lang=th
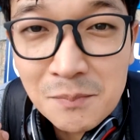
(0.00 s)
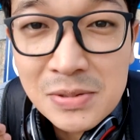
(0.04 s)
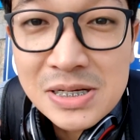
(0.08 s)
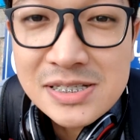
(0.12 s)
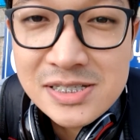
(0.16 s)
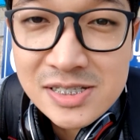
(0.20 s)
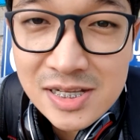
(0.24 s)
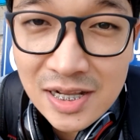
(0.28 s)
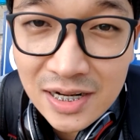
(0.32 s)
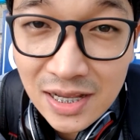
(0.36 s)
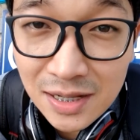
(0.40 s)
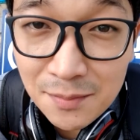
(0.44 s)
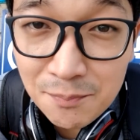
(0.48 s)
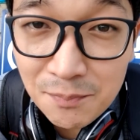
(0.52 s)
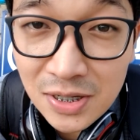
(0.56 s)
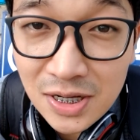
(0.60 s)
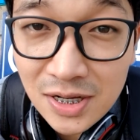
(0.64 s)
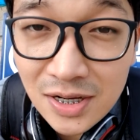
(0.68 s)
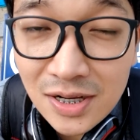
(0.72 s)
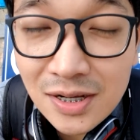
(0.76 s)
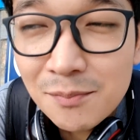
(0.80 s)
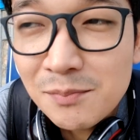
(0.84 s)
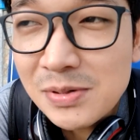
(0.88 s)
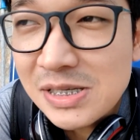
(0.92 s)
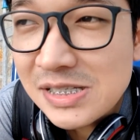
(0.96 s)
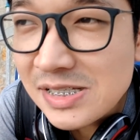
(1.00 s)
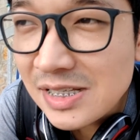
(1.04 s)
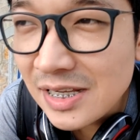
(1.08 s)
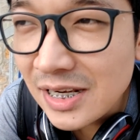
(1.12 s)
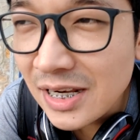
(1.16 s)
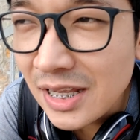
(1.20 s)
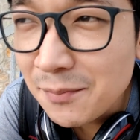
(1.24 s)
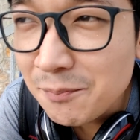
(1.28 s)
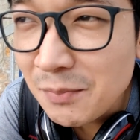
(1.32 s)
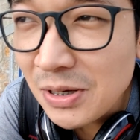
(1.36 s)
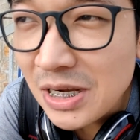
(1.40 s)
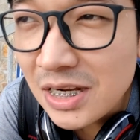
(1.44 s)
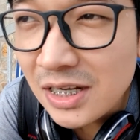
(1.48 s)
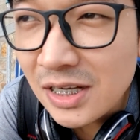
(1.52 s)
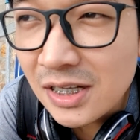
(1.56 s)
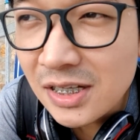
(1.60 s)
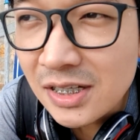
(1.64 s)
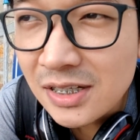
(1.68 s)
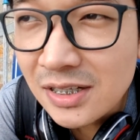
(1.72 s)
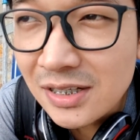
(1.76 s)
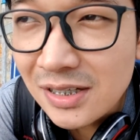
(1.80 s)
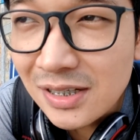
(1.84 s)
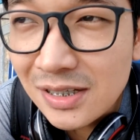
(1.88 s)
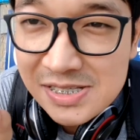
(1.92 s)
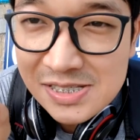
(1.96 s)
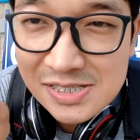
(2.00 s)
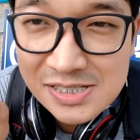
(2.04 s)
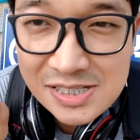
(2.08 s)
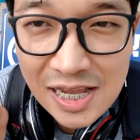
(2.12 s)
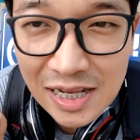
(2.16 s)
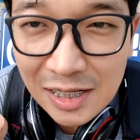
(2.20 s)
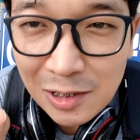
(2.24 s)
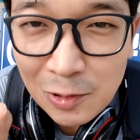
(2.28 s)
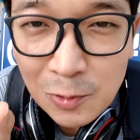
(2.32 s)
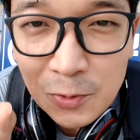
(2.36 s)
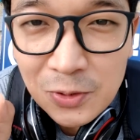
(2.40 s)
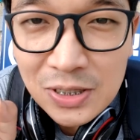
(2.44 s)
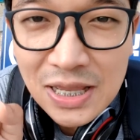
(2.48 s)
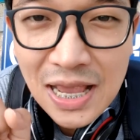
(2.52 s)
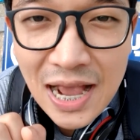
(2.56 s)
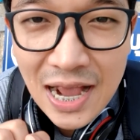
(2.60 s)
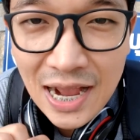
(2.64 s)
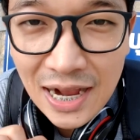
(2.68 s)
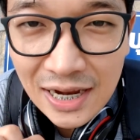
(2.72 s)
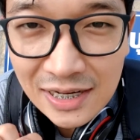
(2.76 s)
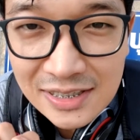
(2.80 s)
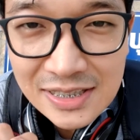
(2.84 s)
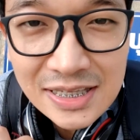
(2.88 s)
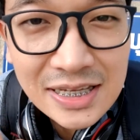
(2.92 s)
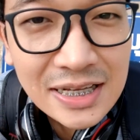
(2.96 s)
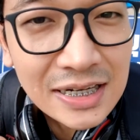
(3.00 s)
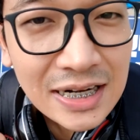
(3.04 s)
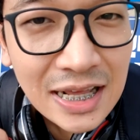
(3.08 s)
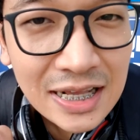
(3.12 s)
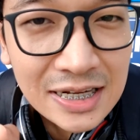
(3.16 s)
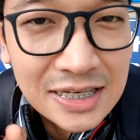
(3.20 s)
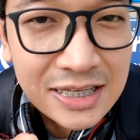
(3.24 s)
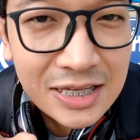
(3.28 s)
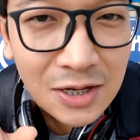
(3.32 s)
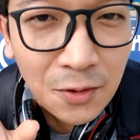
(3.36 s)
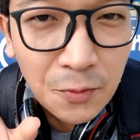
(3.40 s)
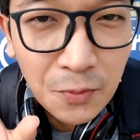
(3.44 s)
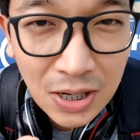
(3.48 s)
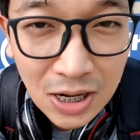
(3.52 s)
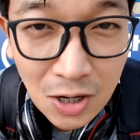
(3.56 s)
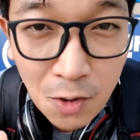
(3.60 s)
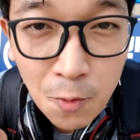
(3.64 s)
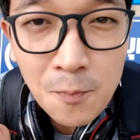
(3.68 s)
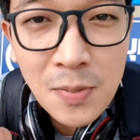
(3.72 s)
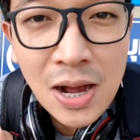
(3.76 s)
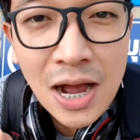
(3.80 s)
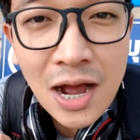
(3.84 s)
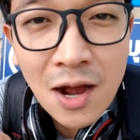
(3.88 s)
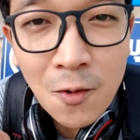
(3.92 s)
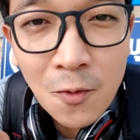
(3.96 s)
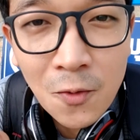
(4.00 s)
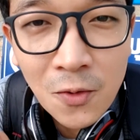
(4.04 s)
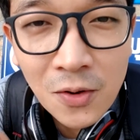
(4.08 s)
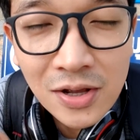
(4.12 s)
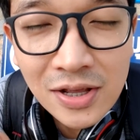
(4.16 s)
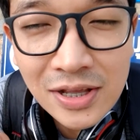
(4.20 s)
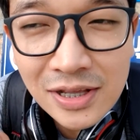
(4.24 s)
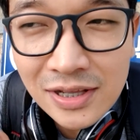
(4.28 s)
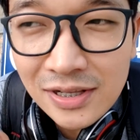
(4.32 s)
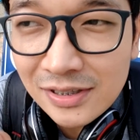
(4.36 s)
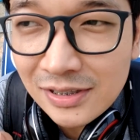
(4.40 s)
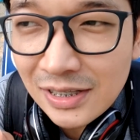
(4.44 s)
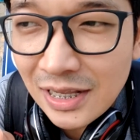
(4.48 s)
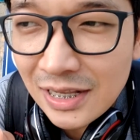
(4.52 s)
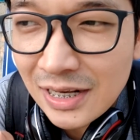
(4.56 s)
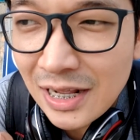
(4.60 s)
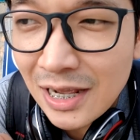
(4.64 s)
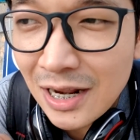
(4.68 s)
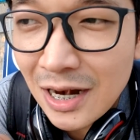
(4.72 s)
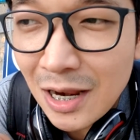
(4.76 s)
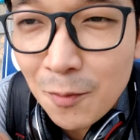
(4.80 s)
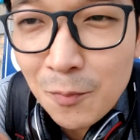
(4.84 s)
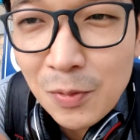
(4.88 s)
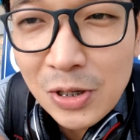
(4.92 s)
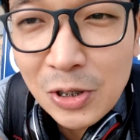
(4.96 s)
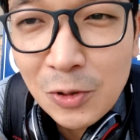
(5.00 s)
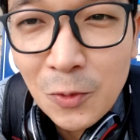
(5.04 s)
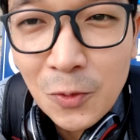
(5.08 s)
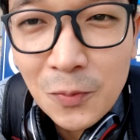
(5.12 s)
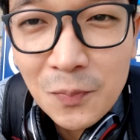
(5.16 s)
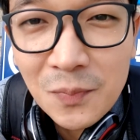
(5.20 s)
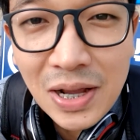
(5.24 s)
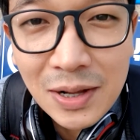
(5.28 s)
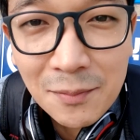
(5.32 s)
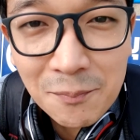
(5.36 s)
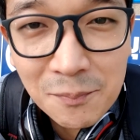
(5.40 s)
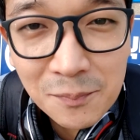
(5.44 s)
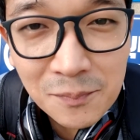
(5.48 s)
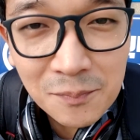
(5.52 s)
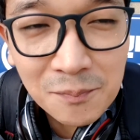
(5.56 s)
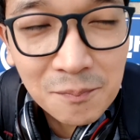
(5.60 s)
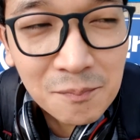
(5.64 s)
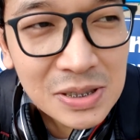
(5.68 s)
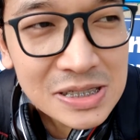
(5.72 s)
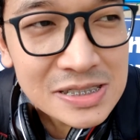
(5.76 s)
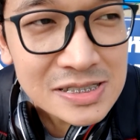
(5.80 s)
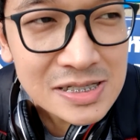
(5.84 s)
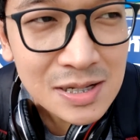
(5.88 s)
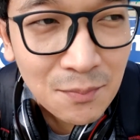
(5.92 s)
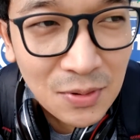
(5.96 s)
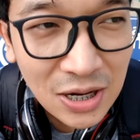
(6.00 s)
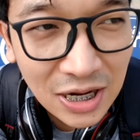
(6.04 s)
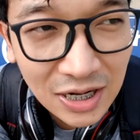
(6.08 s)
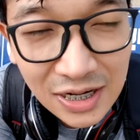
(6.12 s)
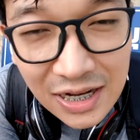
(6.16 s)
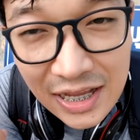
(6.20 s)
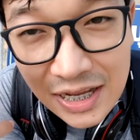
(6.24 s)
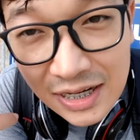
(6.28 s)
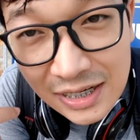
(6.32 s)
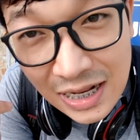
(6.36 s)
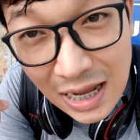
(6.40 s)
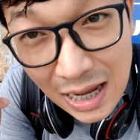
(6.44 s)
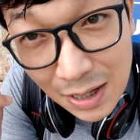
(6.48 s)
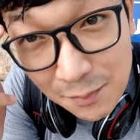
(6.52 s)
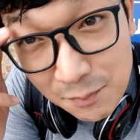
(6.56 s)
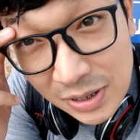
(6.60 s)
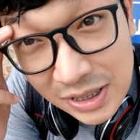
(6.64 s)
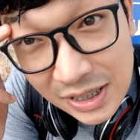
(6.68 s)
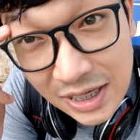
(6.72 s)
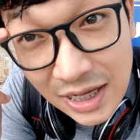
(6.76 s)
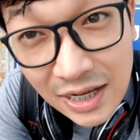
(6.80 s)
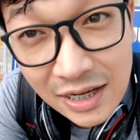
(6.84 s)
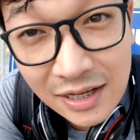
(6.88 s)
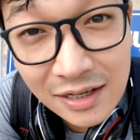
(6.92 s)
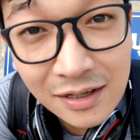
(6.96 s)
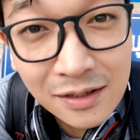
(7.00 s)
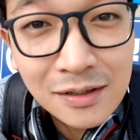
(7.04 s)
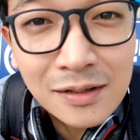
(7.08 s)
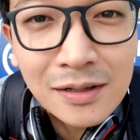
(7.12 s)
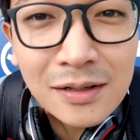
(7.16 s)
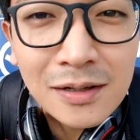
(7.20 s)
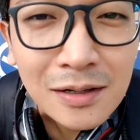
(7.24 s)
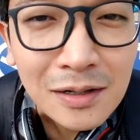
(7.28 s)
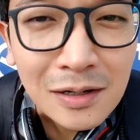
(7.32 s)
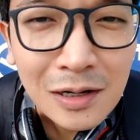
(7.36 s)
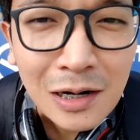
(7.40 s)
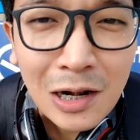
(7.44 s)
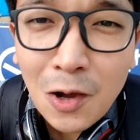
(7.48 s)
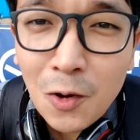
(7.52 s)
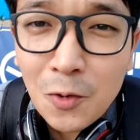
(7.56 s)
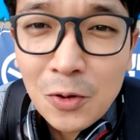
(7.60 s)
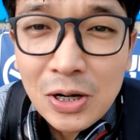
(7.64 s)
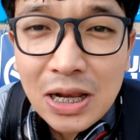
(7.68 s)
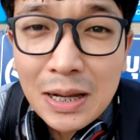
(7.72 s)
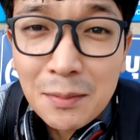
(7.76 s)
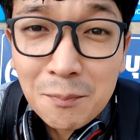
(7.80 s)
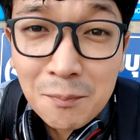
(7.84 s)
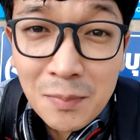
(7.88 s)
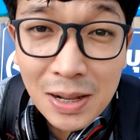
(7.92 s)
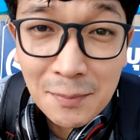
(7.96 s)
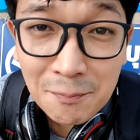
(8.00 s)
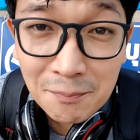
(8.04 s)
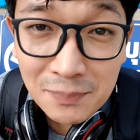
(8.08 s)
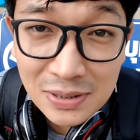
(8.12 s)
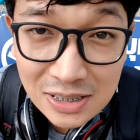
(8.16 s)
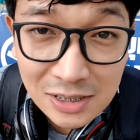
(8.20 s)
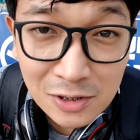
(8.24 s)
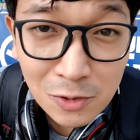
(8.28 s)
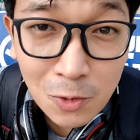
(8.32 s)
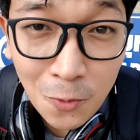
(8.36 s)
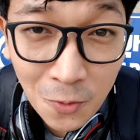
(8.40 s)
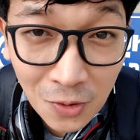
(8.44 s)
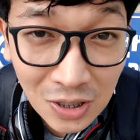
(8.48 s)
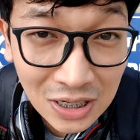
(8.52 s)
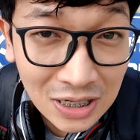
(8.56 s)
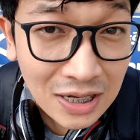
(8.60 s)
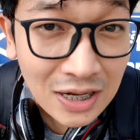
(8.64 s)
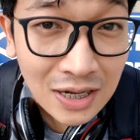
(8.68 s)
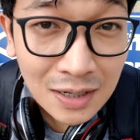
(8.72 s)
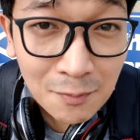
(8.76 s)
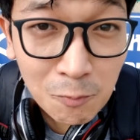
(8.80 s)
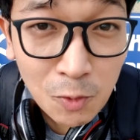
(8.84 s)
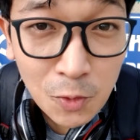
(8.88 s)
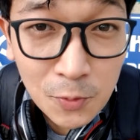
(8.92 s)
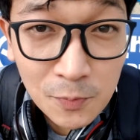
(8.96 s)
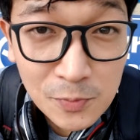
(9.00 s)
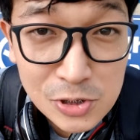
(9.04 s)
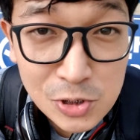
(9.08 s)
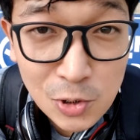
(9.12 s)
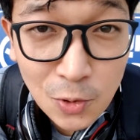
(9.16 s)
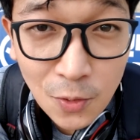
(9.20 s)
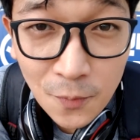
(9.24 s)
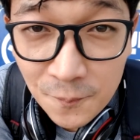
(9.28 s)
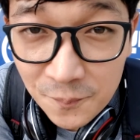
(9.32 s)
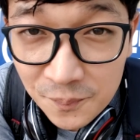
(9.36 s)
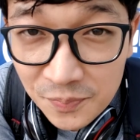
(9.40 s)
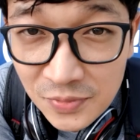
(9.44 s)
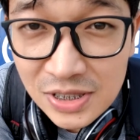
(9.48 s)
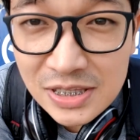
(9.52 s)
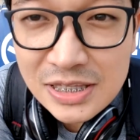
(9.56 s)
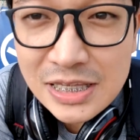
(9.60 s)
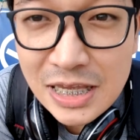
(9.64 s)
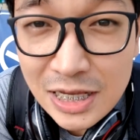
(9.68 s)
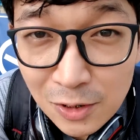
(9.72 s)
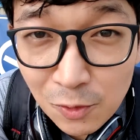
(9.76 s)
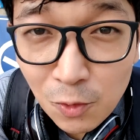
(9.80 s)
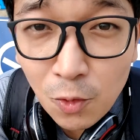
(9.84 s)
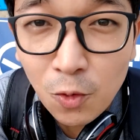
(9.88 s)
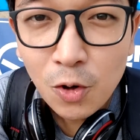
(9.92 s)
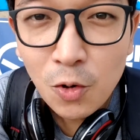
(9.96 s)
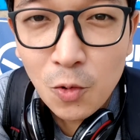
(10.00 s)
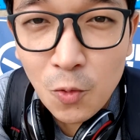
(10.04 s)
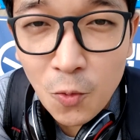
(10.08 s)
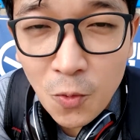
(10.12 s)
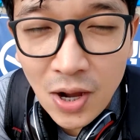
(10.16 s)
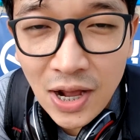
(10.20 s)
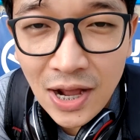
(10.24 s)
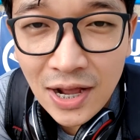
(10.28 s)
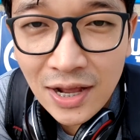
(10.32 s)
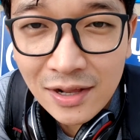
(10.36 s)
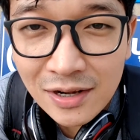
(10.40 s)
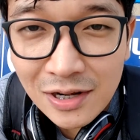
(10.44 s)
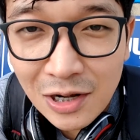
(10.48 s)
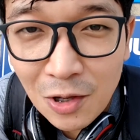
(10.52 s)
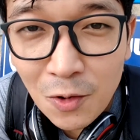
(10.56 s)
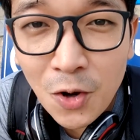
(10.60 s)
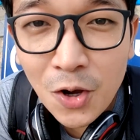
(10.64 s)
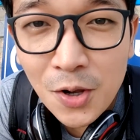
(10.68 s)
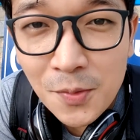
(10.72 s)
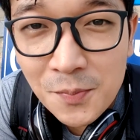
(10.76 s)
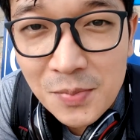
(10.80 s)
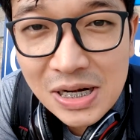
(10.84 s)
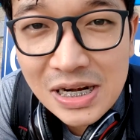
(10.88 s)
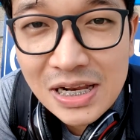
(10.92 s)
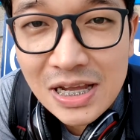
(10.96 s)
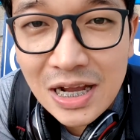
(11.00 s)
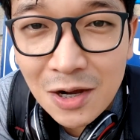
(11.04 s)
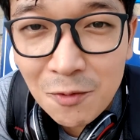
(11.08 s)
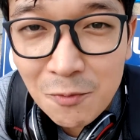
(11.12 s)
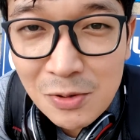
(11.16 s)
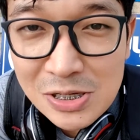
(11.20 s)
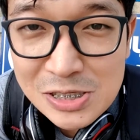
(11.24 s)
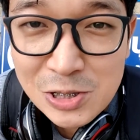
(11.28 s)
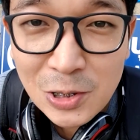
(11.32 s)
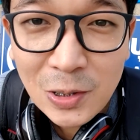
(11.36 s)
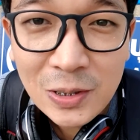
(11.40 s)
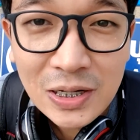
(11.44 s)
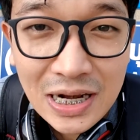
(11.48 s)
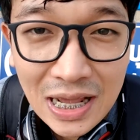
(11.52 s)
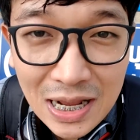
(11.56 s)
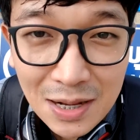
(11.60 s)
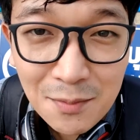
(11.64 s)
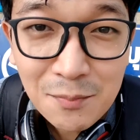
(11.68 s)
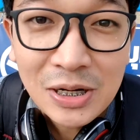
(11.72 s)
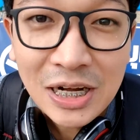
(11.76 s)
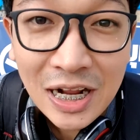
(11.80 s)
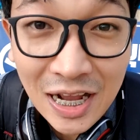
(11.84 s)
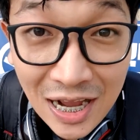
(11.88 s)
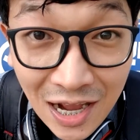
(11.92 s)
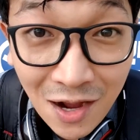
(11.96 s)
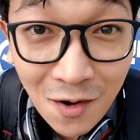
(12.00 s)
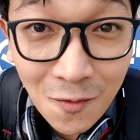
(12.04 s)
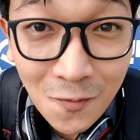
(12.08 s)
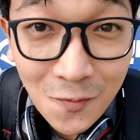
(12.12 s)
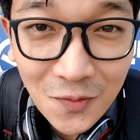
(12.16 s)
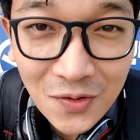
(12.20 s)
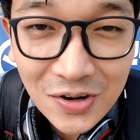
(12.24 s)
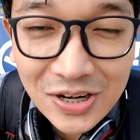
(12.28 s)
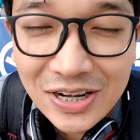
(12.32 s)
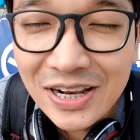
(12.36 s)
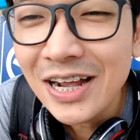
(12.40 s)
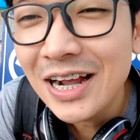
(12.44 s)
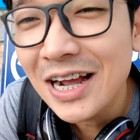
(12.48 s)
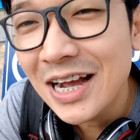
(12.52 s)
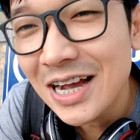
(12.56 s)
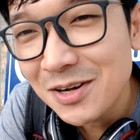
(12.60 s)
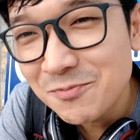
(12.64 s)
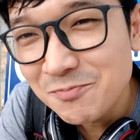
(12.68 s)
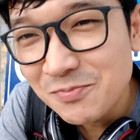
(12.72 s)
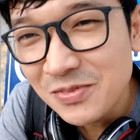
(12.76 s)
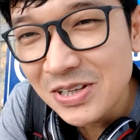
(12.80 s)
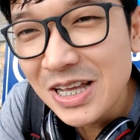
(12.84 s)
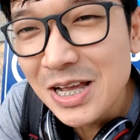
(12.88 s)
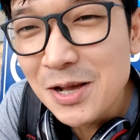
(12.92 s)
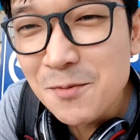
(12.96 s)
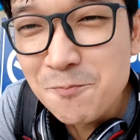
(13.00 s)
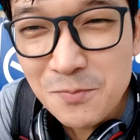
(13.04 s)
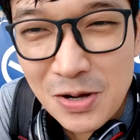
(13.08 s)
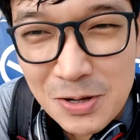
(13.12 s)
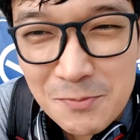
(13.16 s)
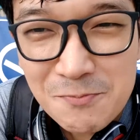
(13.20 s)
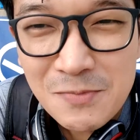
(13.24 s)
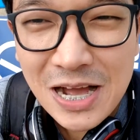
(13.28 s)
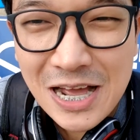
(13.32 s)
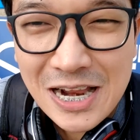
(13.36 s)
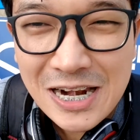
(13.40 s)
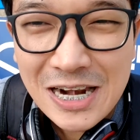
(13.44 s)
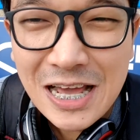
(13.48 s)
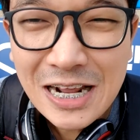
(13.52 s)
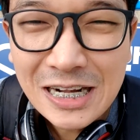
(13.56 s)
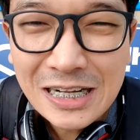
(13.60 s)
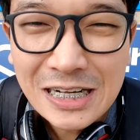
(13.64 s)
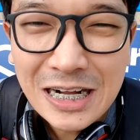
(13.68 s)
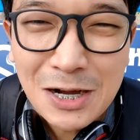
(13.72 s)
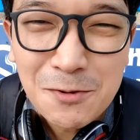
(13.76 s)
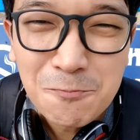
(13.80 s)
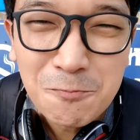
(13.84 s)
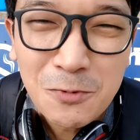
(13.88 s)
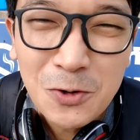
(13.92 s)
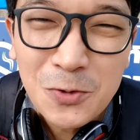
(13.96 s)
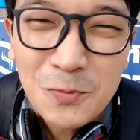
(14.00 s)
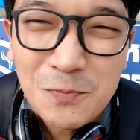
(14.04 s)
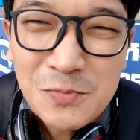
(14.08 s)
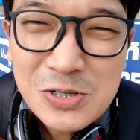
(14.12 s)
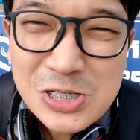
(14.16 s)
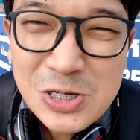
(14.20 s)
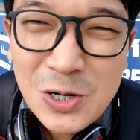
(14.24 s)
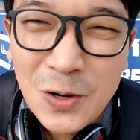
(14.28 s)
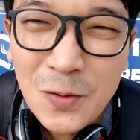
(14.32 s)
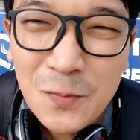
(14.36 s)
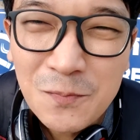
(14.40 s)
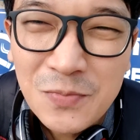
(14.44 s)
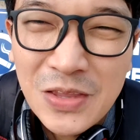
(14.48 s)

มือสไนเปอร์มือสไนเปอร์ก็คือเซฟทุกอย่างยิงนัดเดียวเข้าเป้าแต่ถ้าเราเป็นคนแบบมือสมัครเล่นถ่ายไม่เก่งเราเน้นแบบปืนกลเลยครับคุณผู้ชมยิงรัวๆแล้วค่อยมาเลือกว่าช็อตไหนมันเข้านะครับประมาณนั้นครับคุณผู้ชม